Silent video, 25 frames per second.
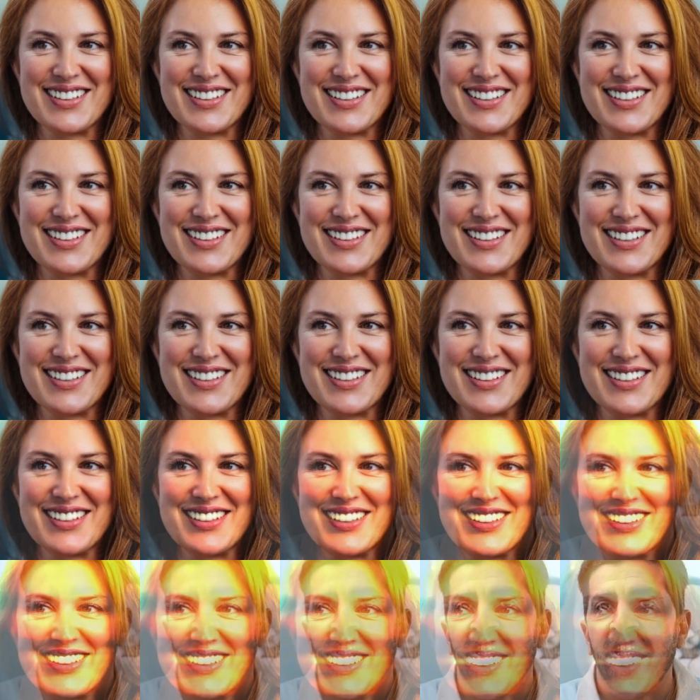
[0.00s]
باجي
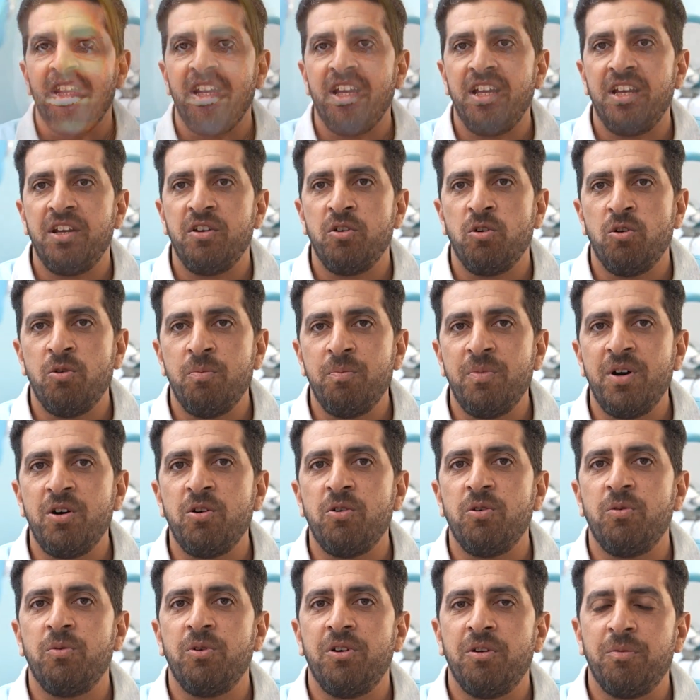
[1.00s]
ادور الاقي ان هم
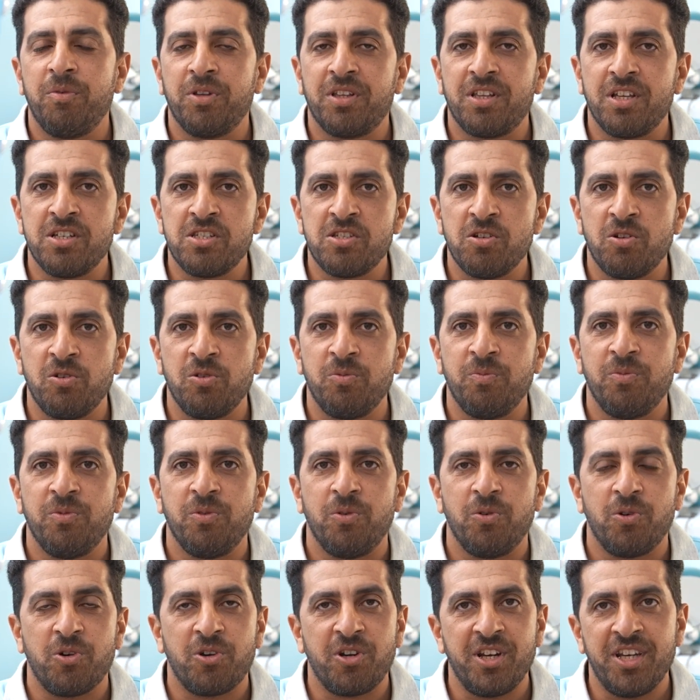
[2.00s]
اللي بيتصلوا
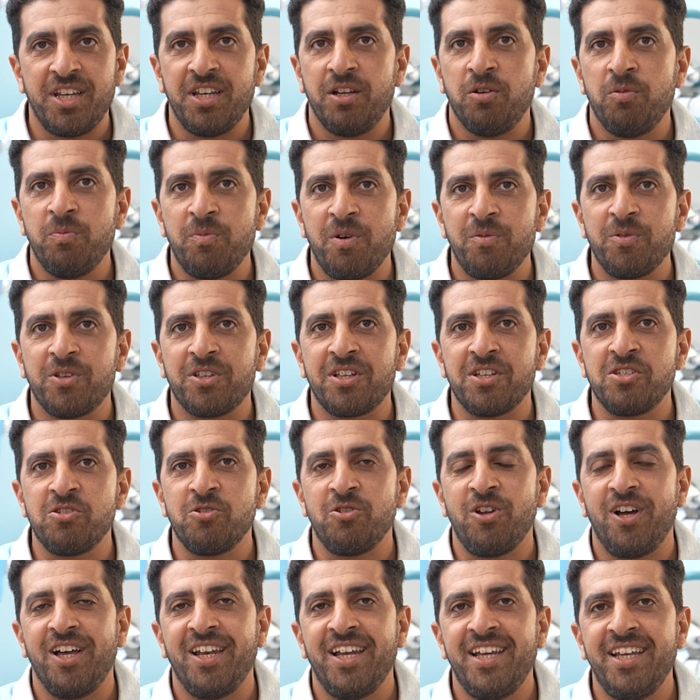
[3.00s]
اوريدي هم
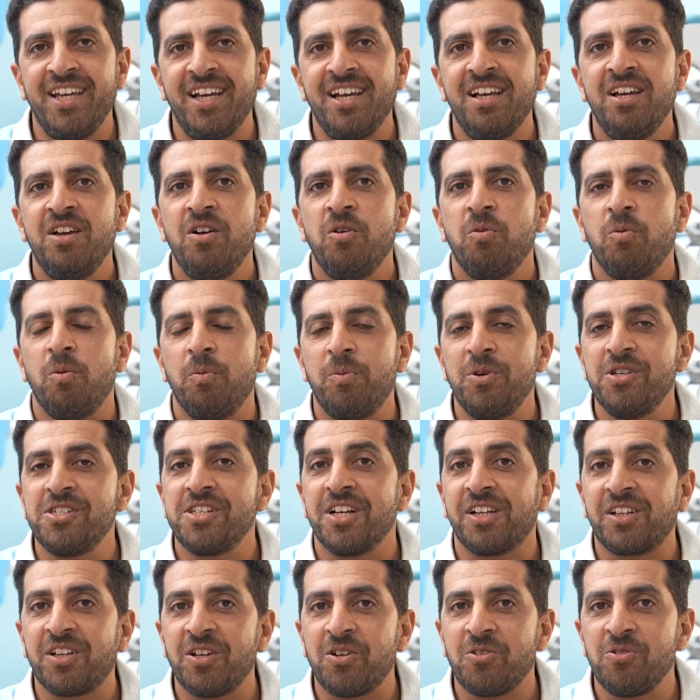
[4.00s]
بيتصلوا عليا
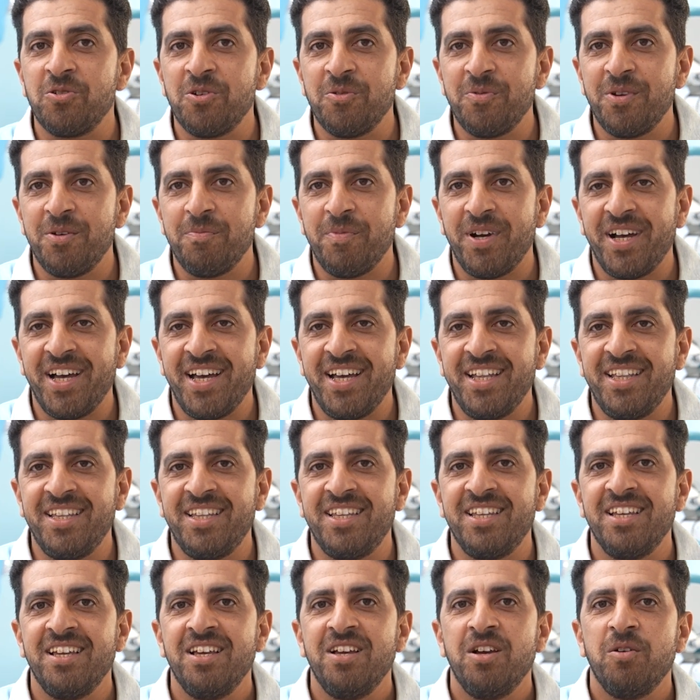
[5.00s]
وبيذكروني بالميعاد
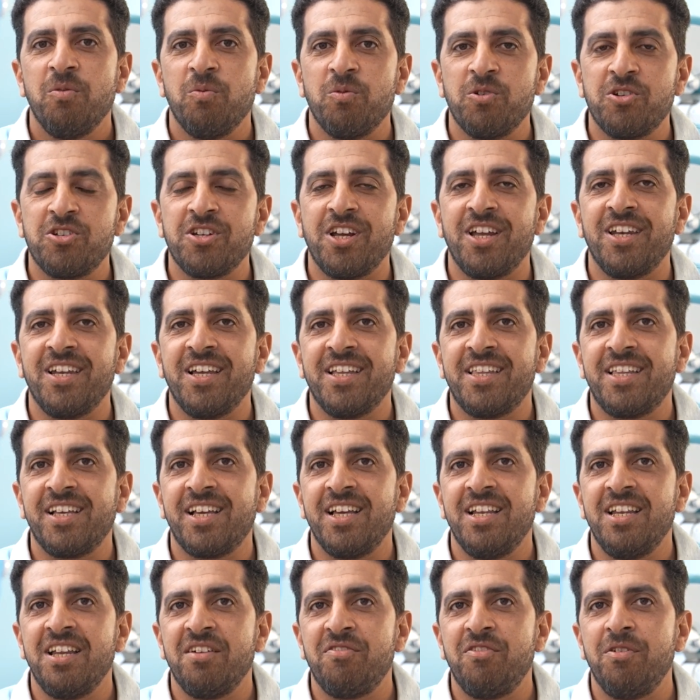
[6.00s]
وان شاء الله
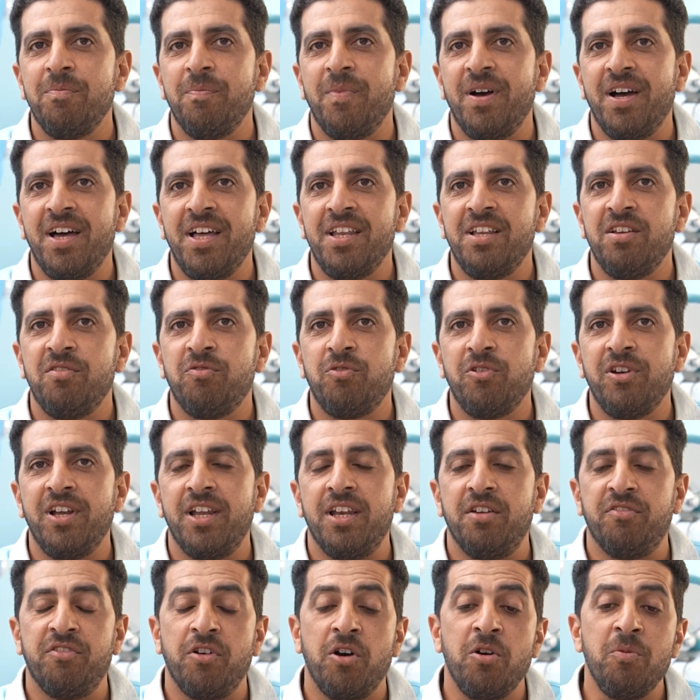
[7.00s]
تجي لنا في الميعاد
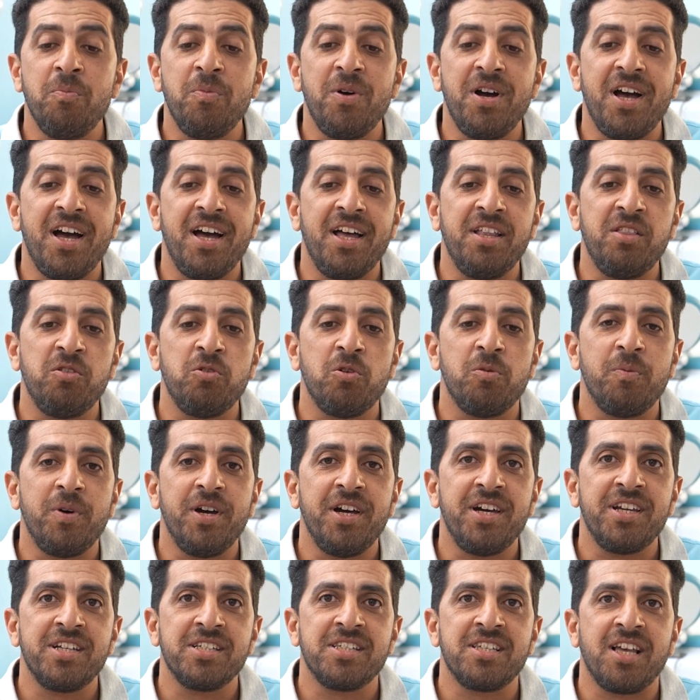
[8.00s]
الفلاني فهم عندهم
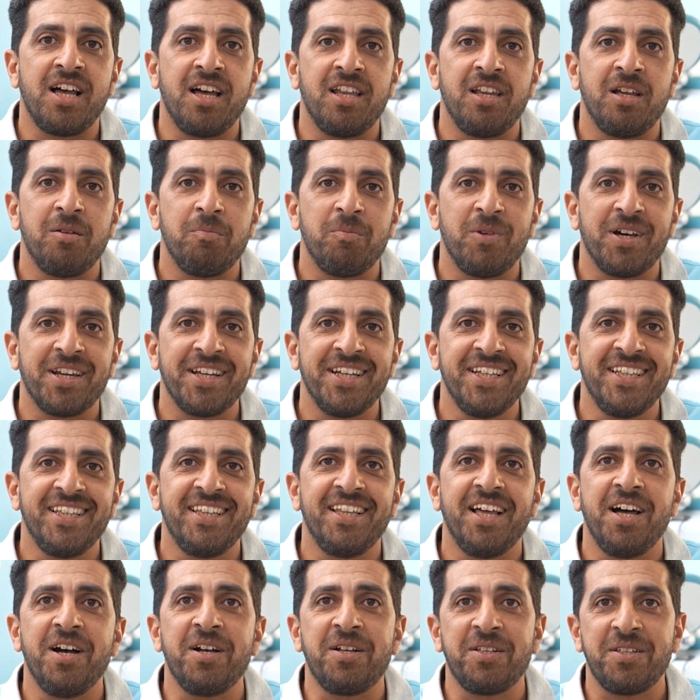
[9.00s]
حرص على المريض
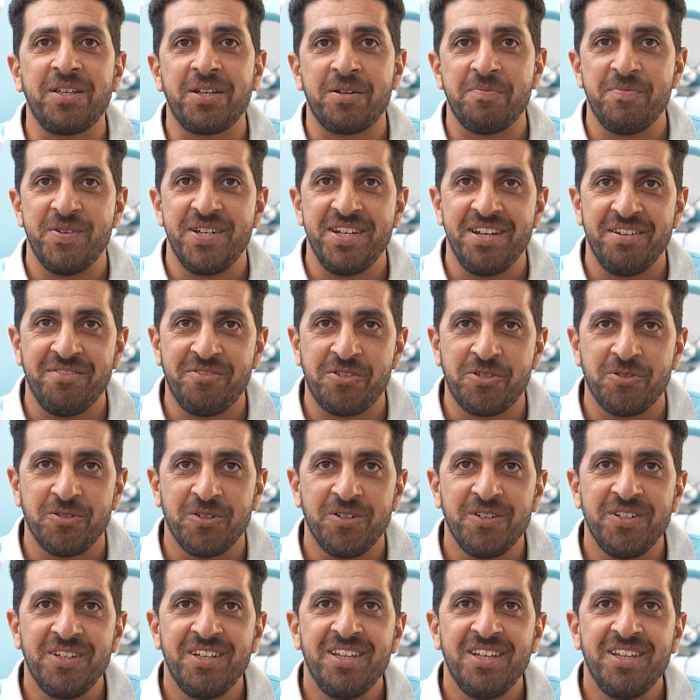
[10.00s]
اكتر من نفسه